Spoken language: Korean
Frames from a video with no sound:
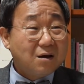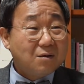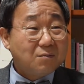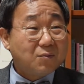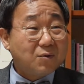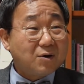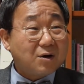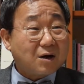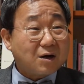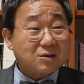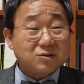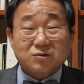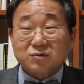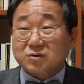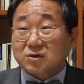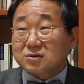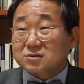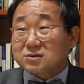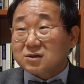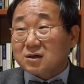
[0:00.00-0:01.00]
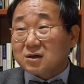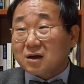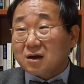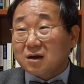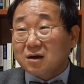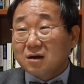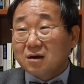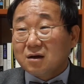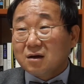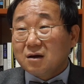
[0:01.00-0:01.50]
뭐 이래가지고
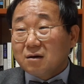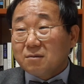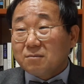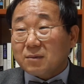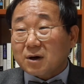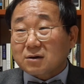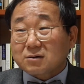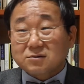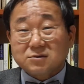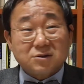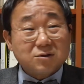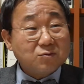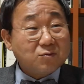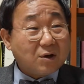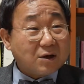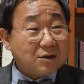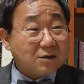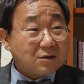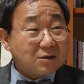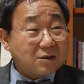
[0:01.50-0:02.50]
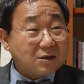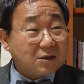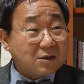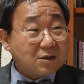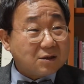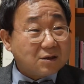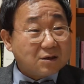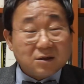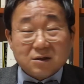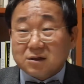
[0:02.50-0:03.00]
경찰에 막 신고하는
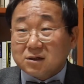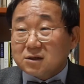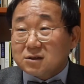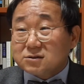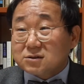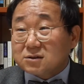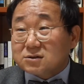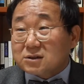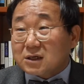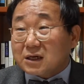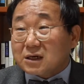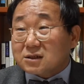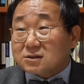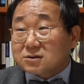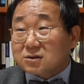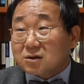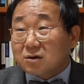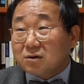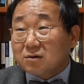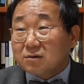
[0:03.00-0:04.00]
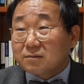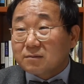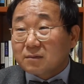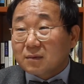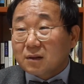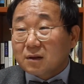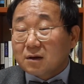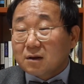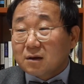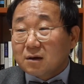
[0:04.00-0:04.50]
일이 네. 있었지 않았어요? 네.
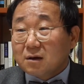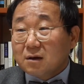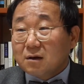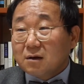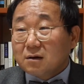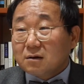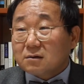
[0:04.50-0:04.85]
있었습니다.